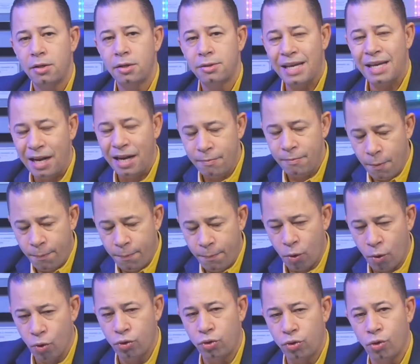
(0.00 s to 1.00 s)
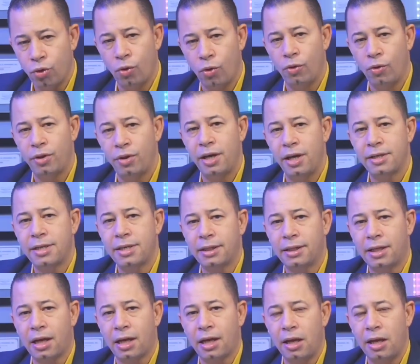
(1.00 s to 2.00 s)
salimos pronto de
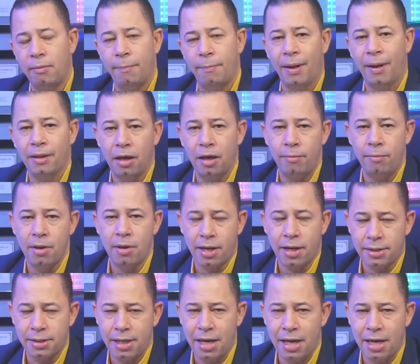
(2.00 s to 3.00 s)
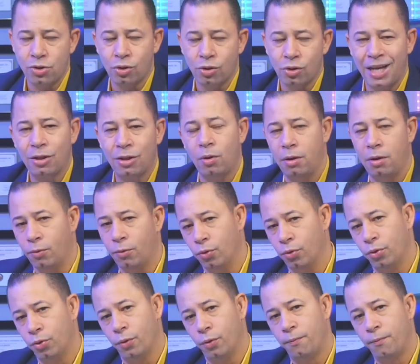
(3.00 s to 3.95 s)
esta terrible pandemia que está azotando al mundo.